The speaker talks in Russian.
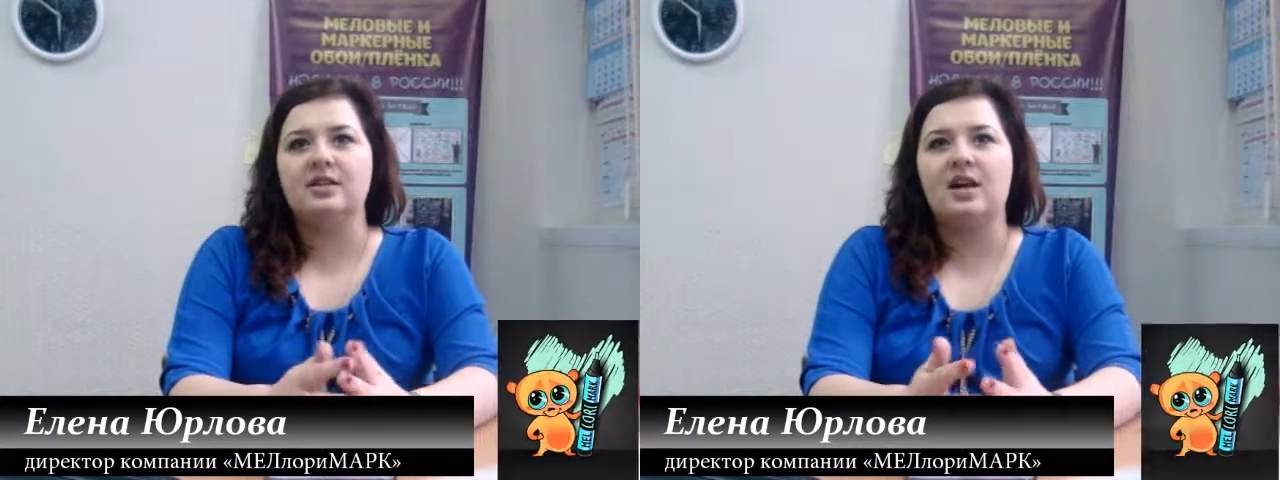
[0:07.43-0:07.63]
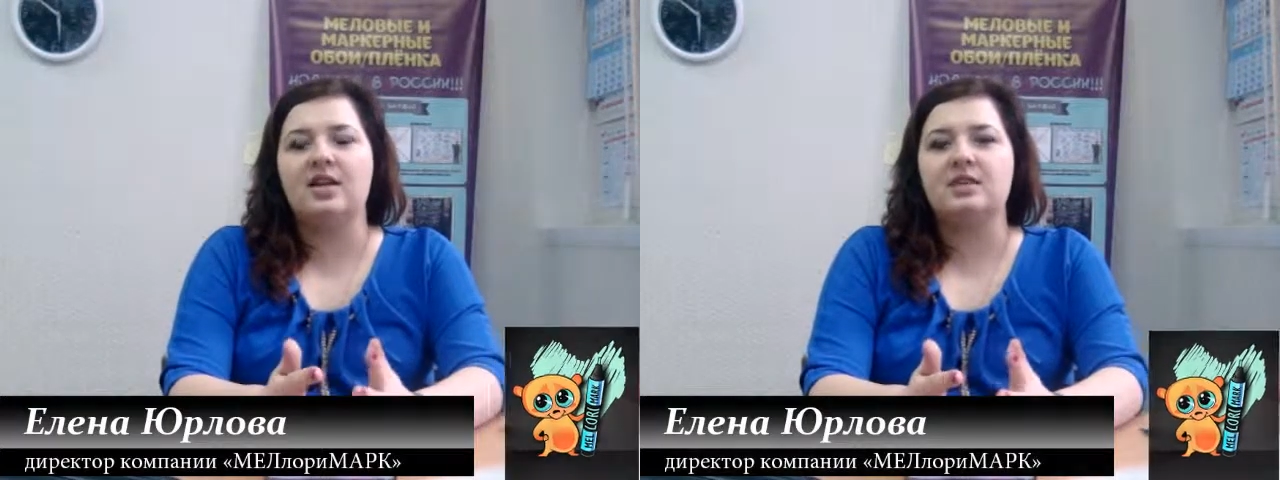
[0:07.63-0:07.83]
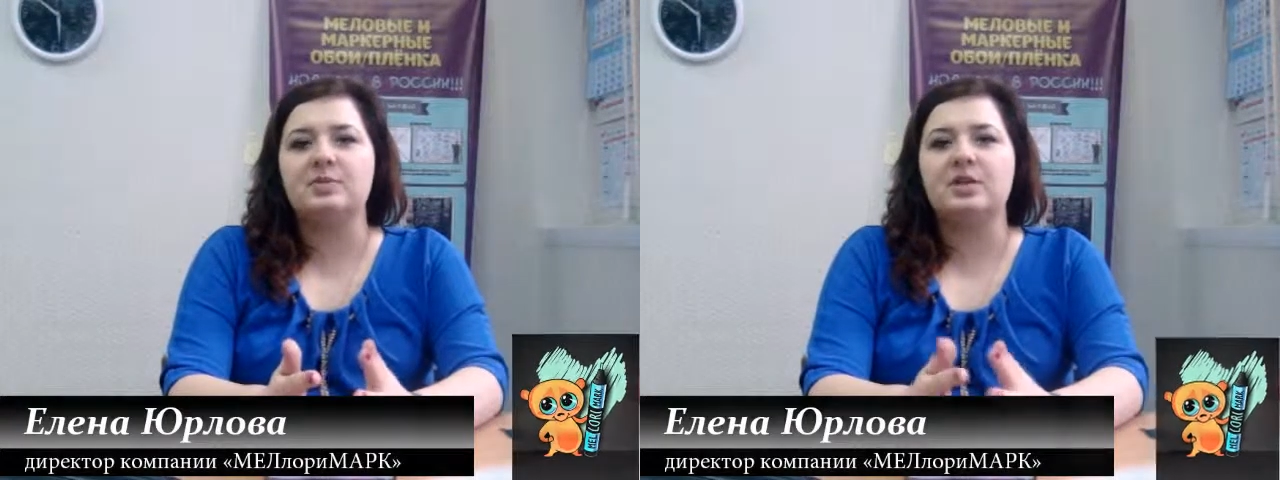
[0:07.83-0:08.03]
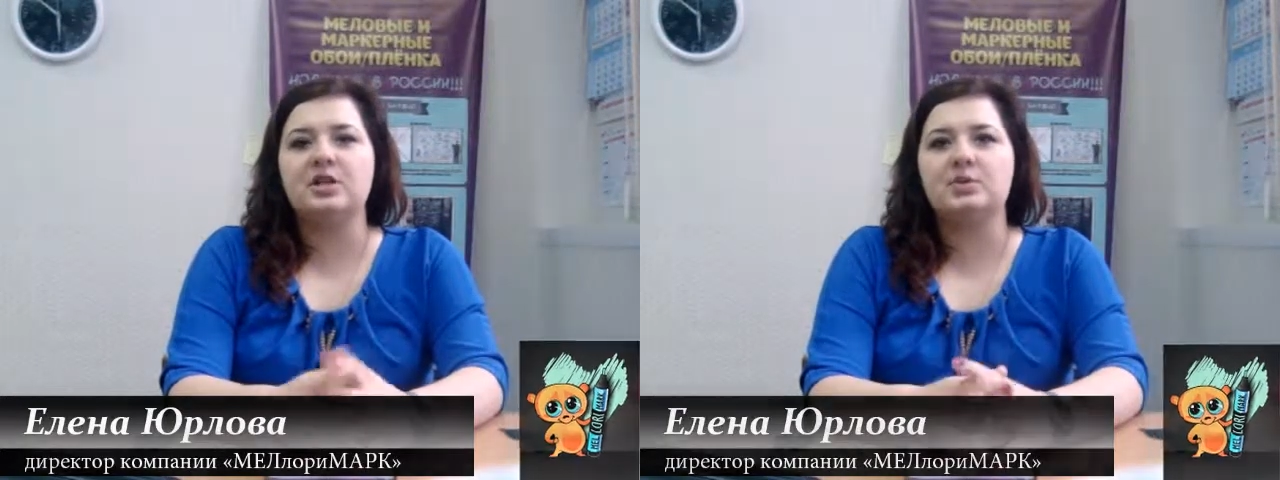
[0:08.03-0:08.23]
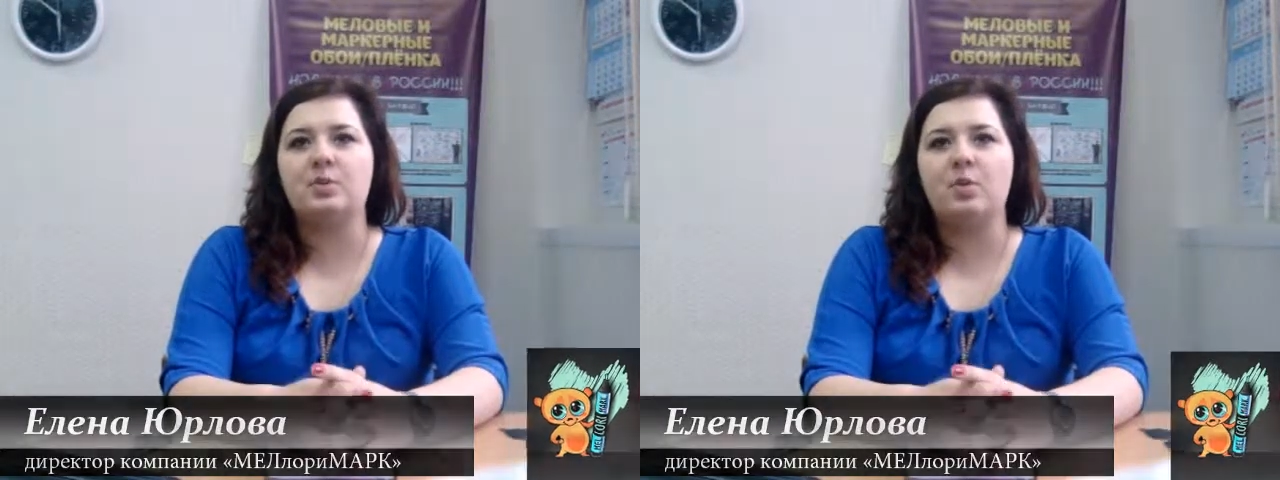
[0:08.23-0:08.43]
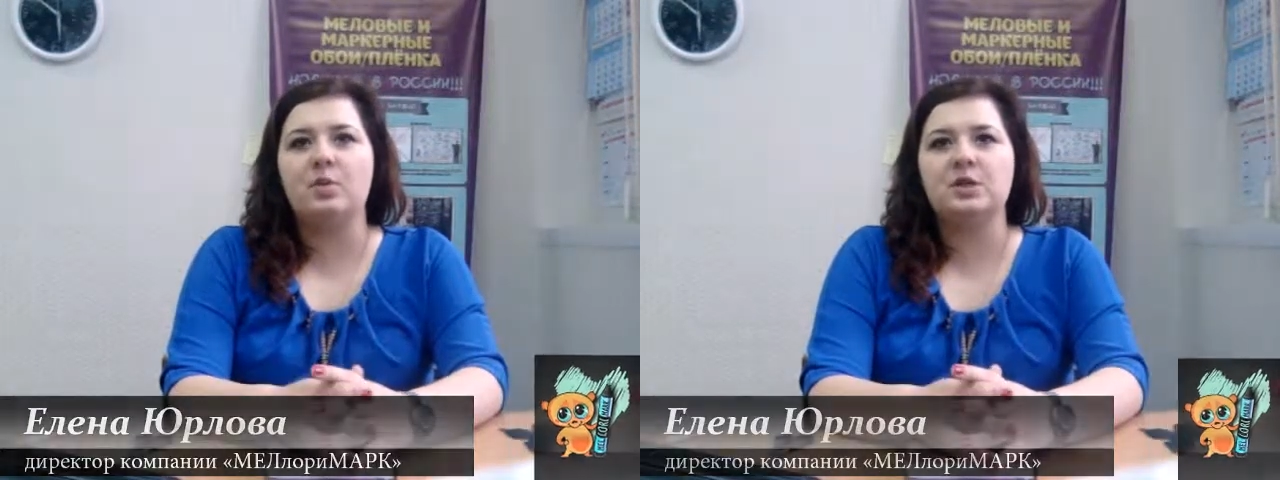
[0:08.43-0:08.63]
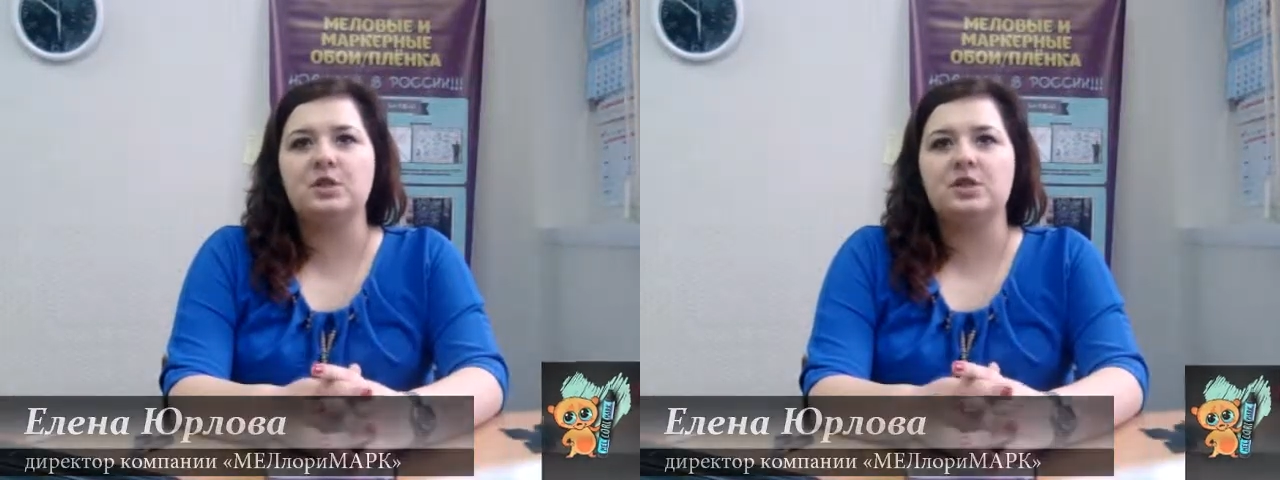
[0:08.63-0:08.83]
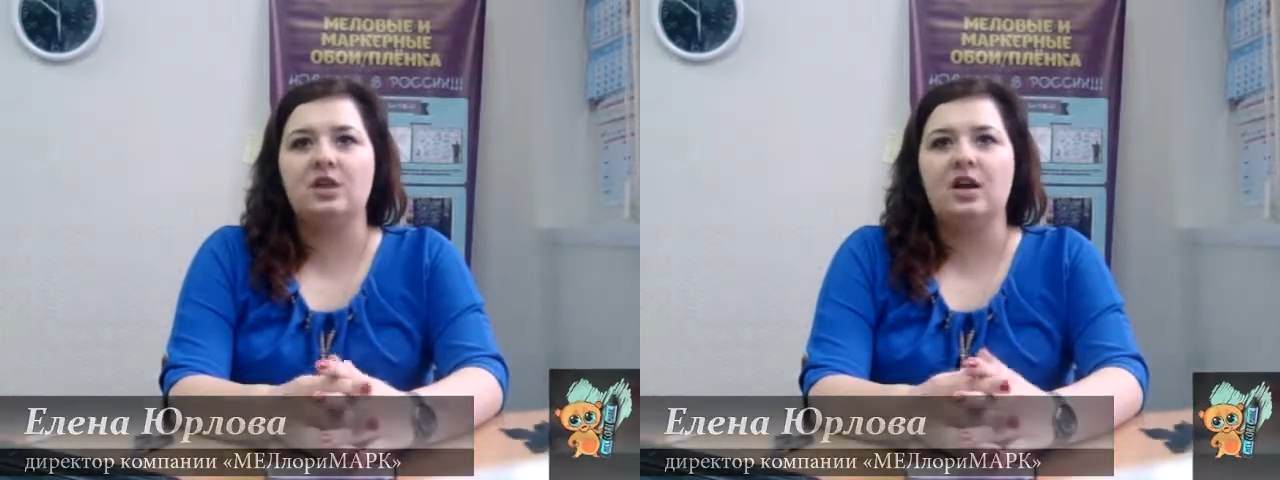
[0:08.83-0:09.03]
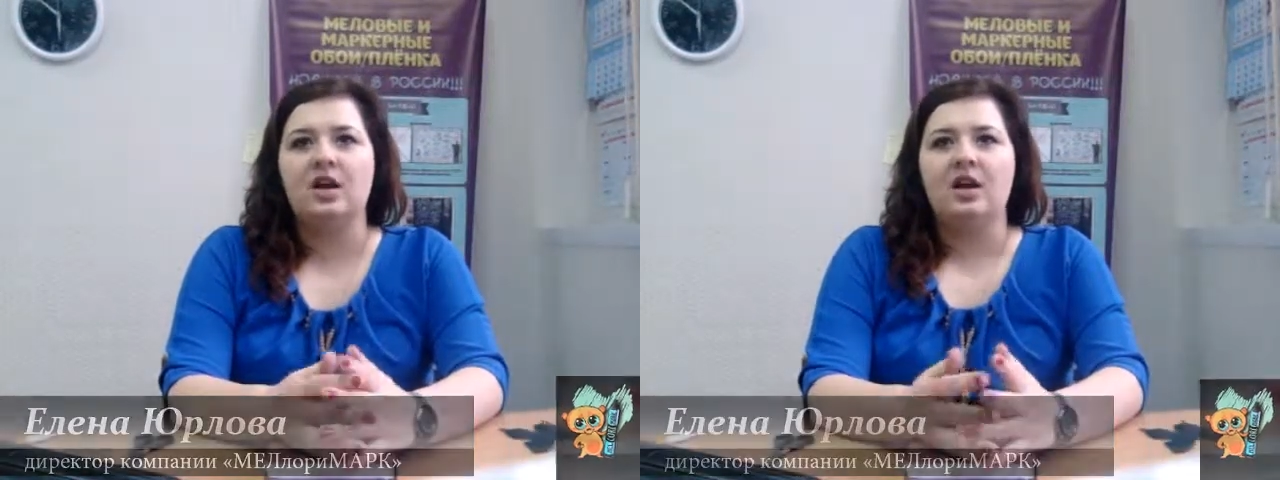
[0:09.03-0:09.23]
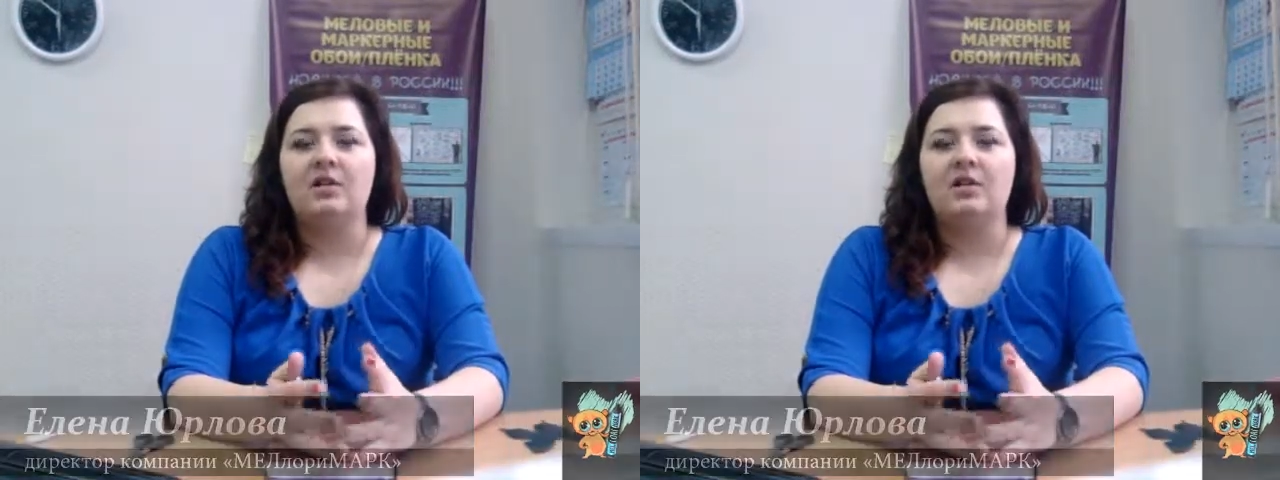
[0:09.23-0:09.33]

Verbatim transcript: за экспресс-помощь э,